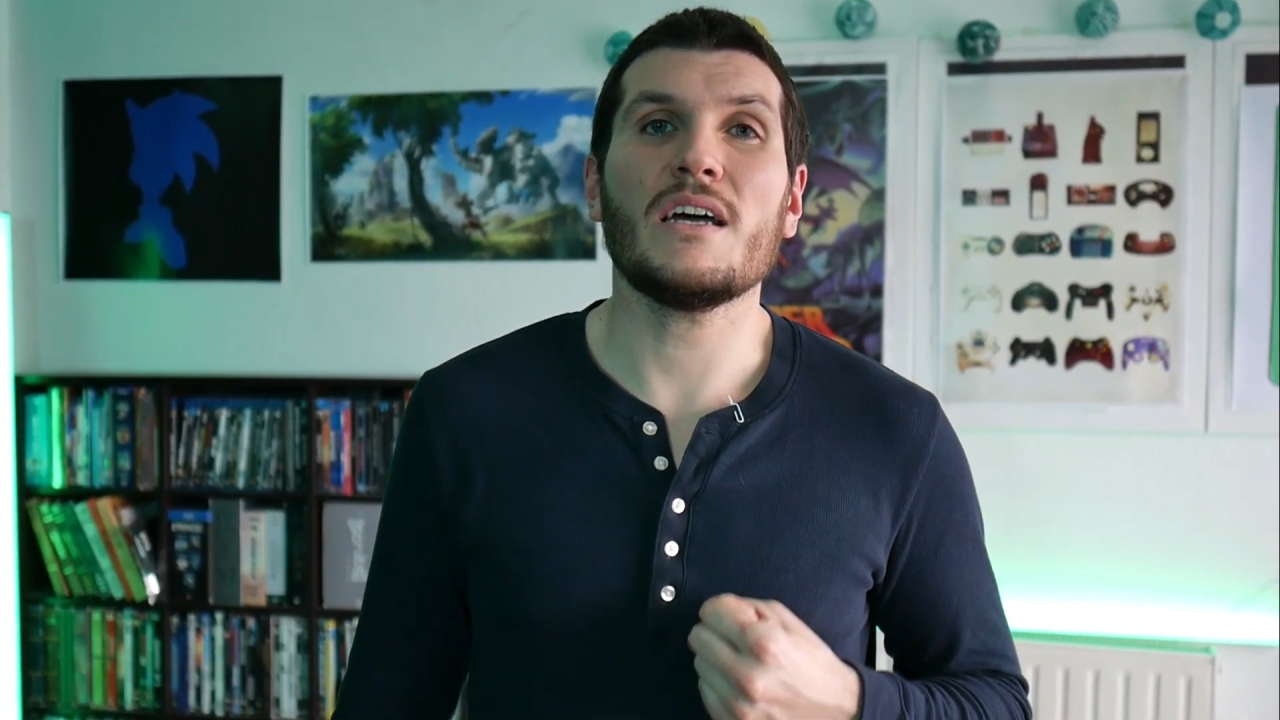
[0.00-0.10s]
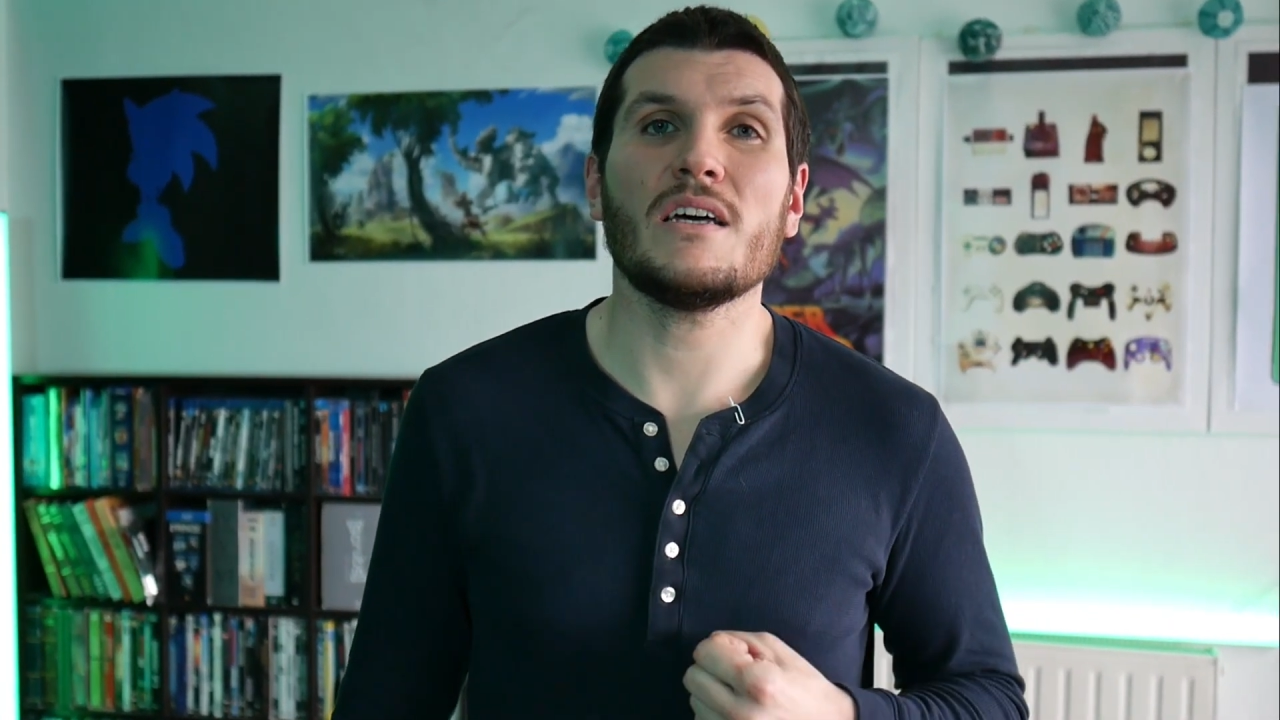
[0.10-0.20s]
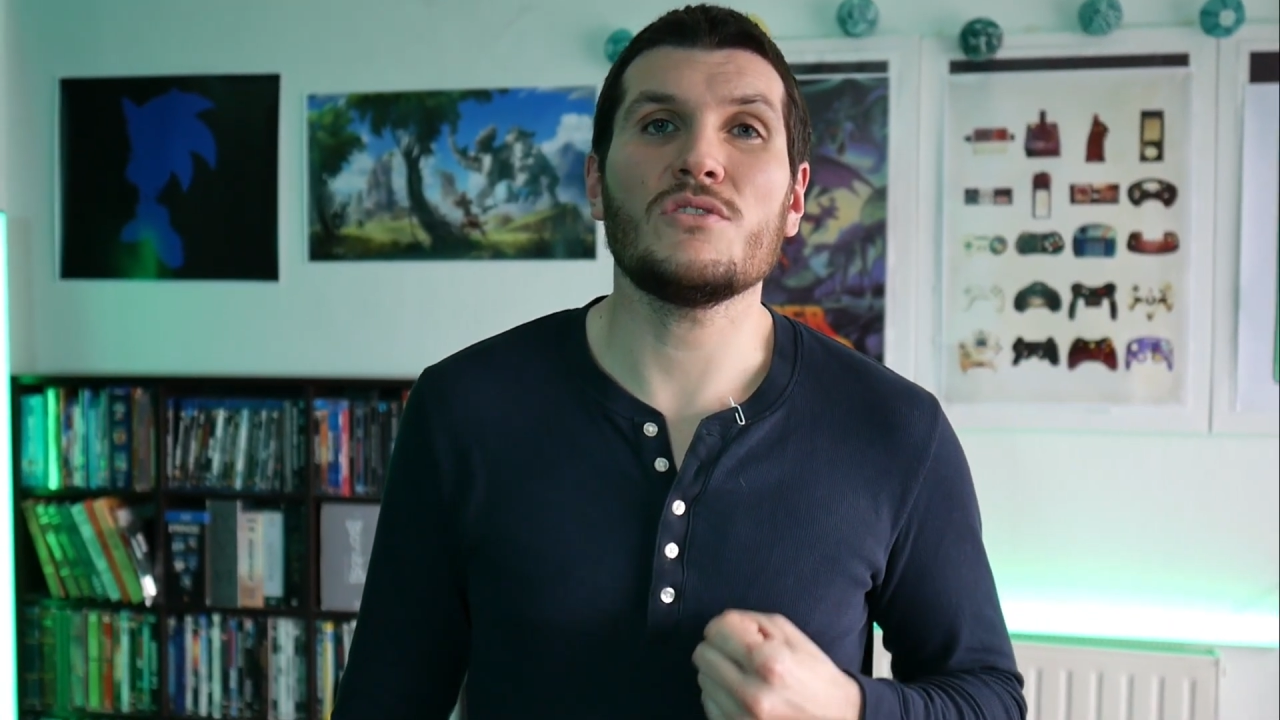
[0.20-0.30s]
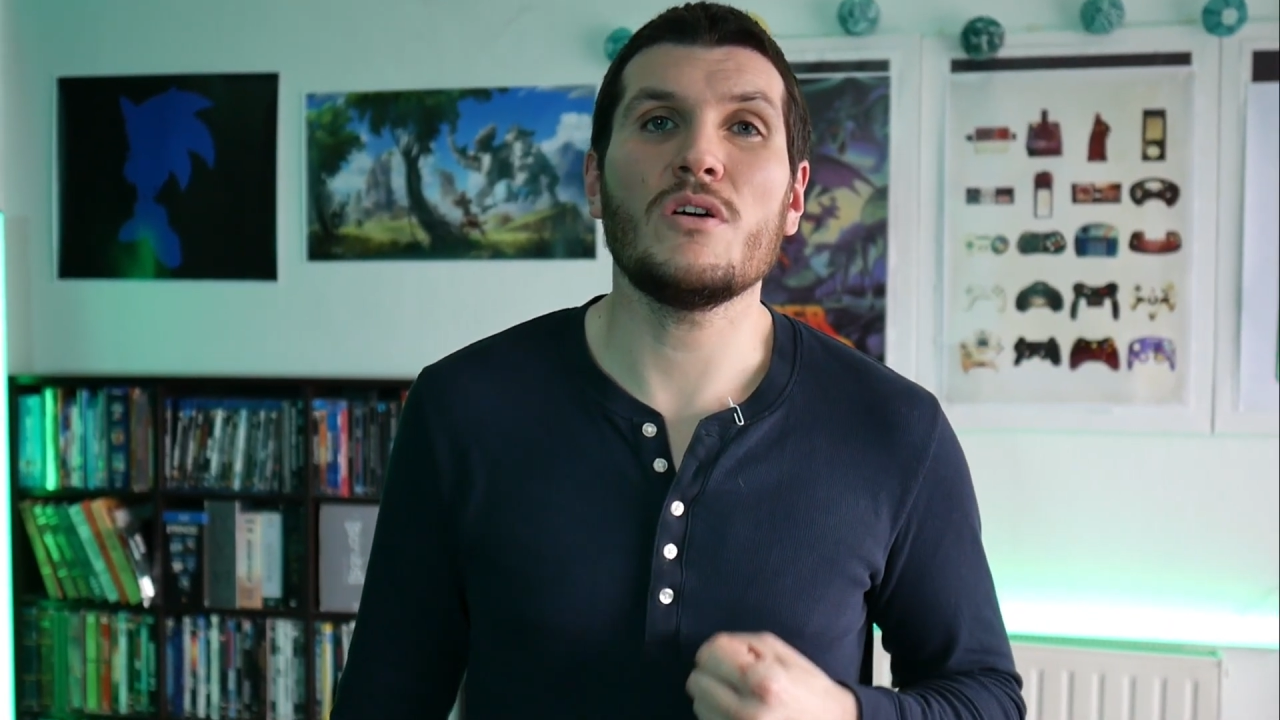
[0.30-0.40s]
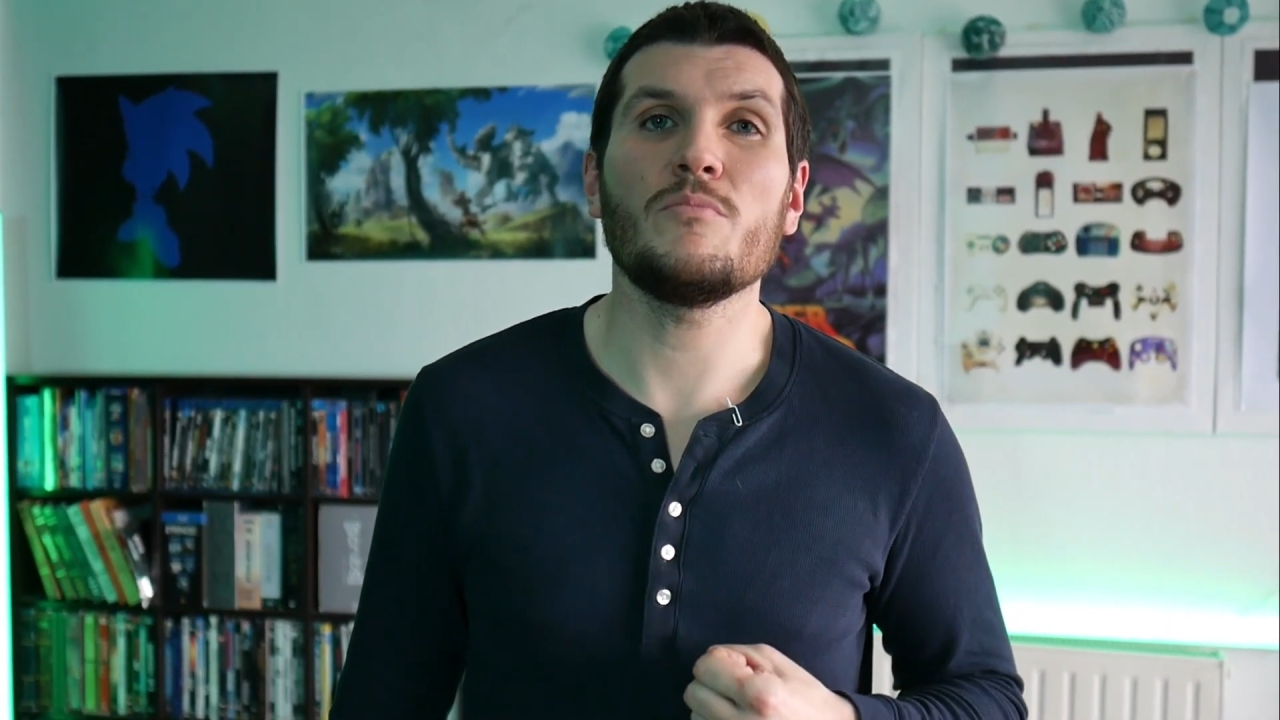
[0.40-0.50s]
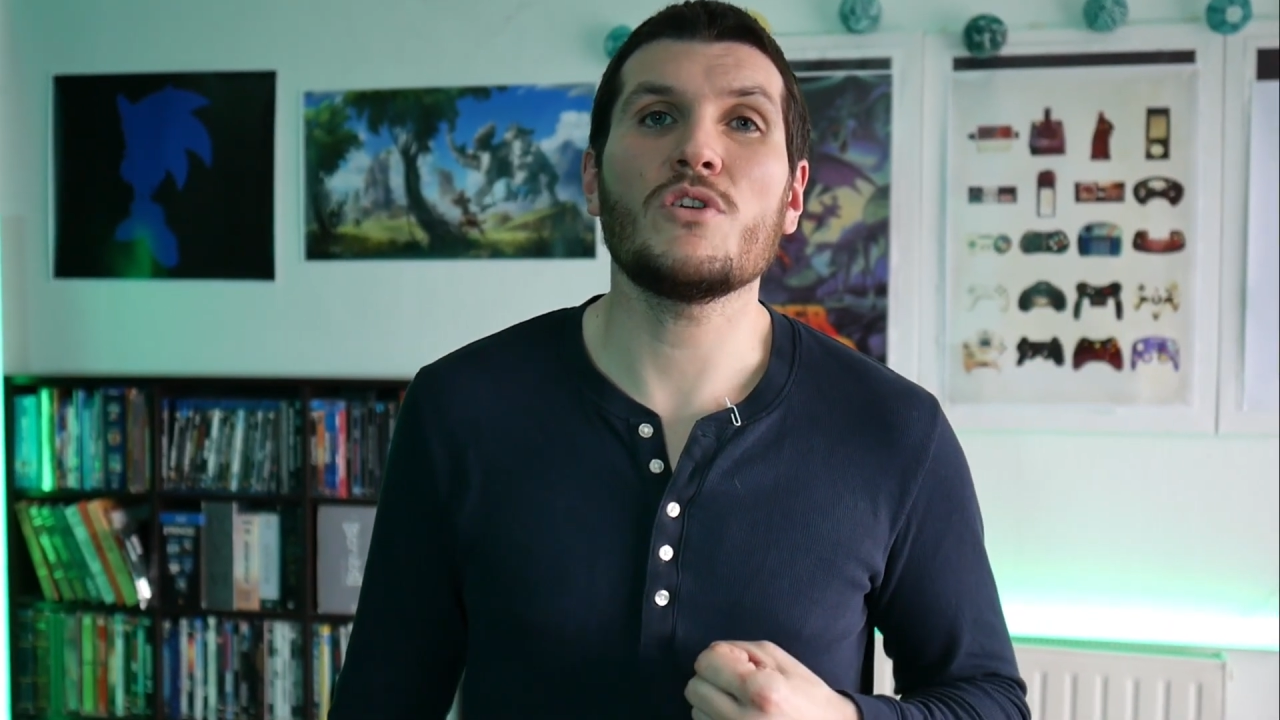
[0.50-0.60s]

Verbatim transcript: d'un homme